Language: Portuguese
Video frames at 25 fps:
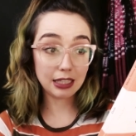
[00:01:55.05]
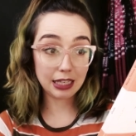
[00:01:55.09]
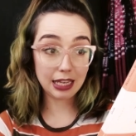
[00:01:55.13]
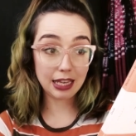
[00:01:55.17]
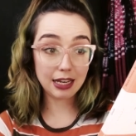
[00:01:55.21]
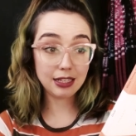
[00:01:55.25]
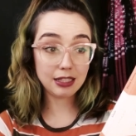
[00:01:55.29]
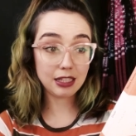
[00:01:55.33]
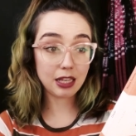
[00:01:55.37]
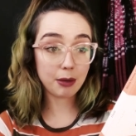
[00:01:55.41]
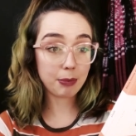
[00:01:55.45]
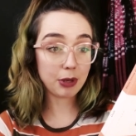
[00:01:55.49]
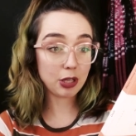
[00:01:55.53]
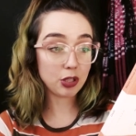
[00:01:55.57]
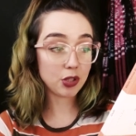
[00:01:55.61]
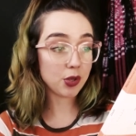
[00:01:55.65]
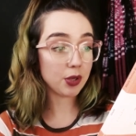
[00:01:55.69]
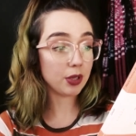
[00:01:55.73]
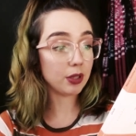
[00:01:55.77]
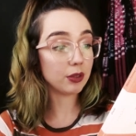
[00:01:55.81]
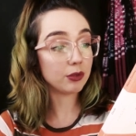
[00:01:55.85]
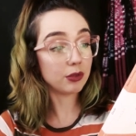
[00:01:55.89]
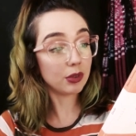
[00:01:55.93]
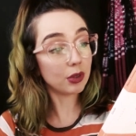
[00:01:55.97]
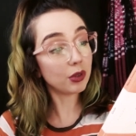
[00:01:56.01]
eles se
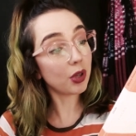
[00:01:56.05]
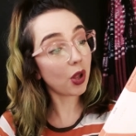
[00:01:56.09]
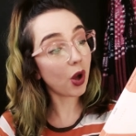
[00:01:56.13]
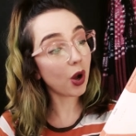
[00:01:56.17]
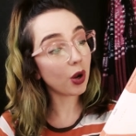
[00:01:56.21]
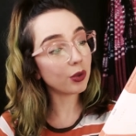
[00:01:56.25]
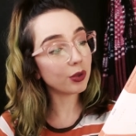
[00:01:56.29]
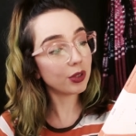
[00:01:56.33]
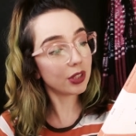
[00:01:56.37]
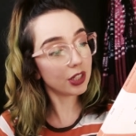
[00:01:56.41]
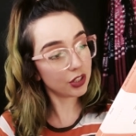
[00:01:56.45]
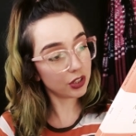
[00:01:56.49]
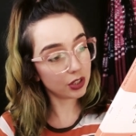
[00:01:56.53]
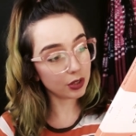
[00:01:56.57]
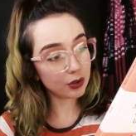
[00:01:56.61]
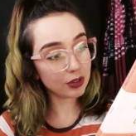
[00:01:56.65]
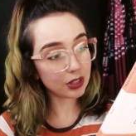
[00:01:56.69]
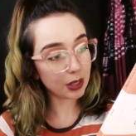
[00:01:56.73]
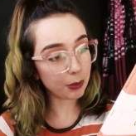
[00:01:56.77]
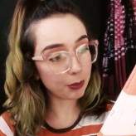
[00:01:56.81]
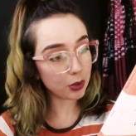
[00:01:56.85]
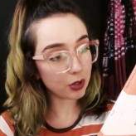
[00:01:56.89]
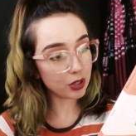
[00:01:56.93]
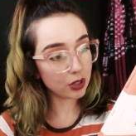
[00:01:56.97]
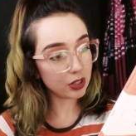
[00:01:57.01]
apaixonam tão logo o destino
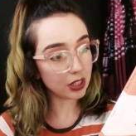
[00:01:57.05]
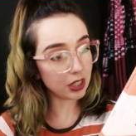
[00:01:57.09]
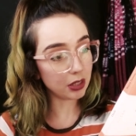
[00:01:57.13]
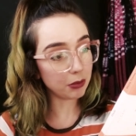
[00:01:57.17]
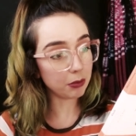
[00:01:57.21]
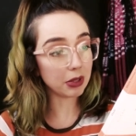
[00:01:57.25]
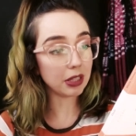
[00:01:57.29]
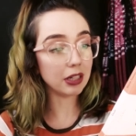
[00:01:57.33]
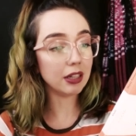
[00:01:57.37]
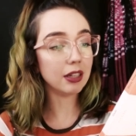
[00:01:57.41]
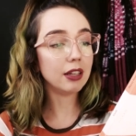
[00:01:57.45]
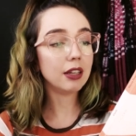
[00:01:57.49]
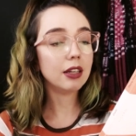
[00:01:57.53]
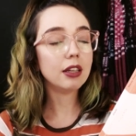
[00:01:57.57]
os aproxima.